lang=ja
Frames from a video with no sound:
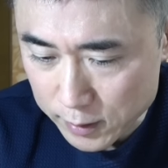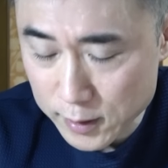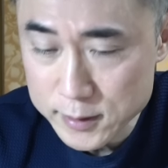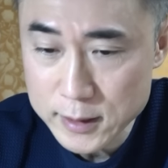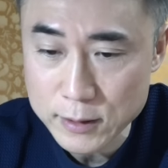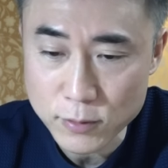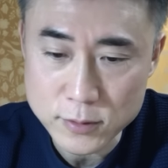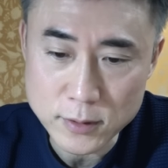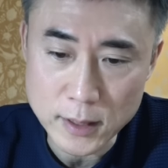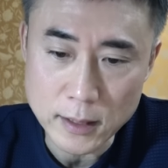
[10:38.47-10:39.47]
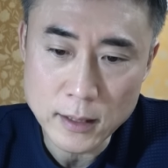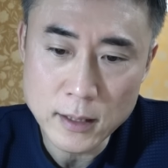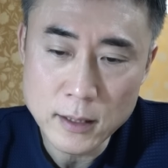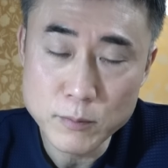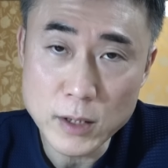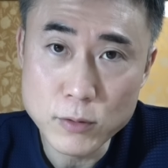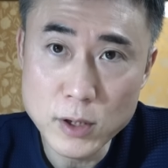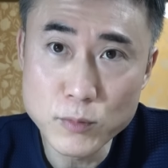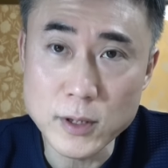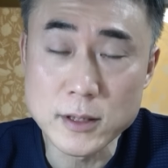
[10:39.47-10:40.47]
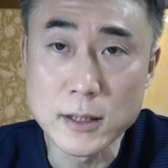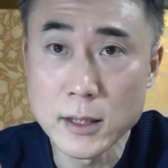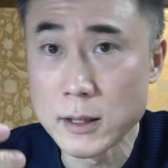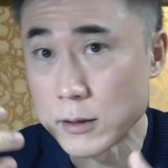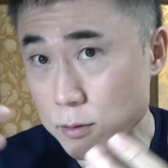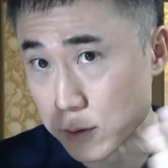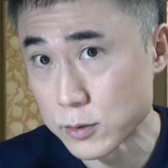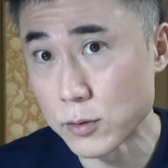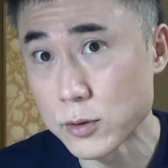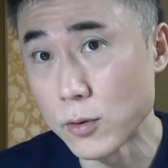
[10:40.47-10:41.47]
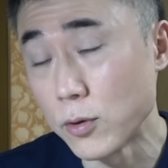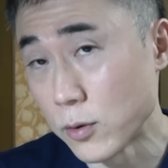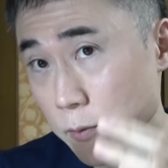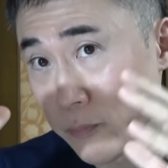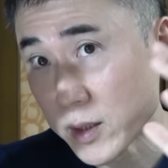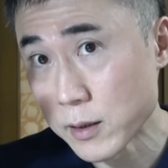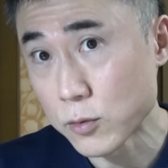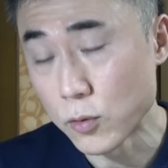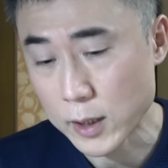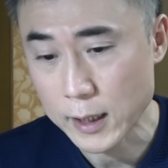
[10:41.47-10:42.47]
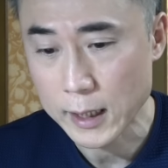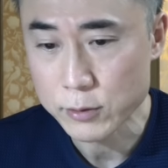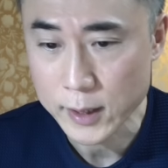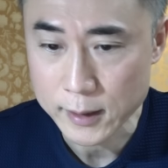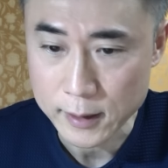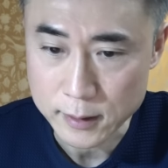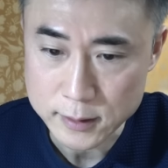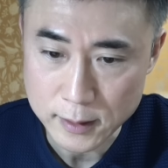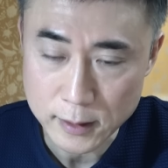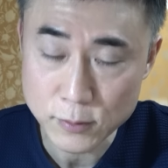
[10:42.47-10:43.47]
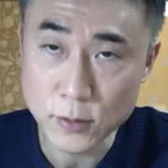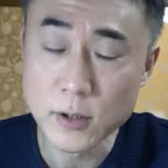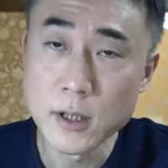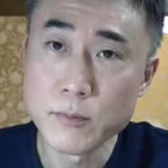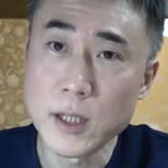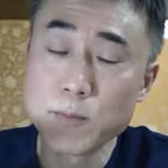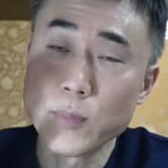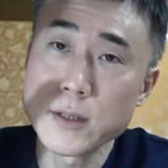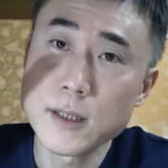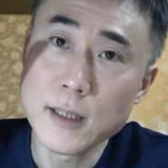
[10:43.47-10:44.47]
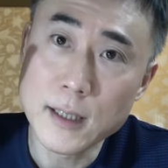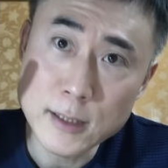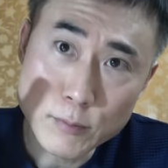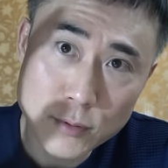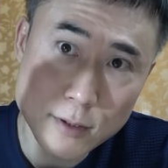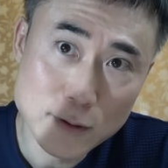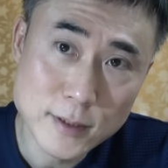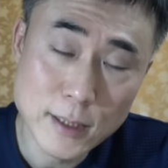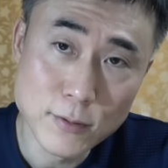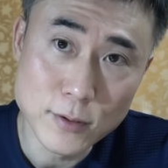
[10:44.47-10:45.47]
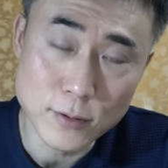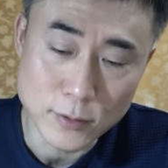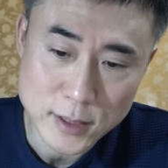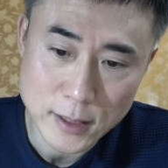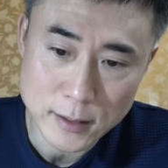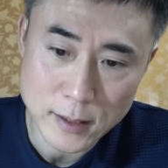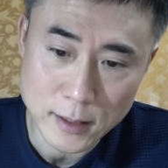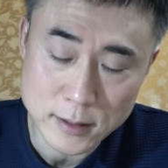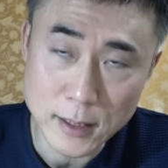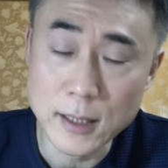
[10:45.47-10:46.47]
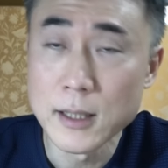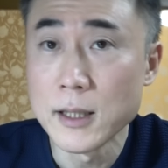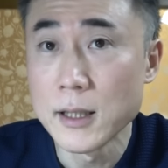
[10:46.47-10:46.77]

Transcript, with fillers: 新しいお薬、まあ、これもですね筋肉増強効果があるわけなんですけれど、まあ、一般的なアナボリックステロイドと違ってですね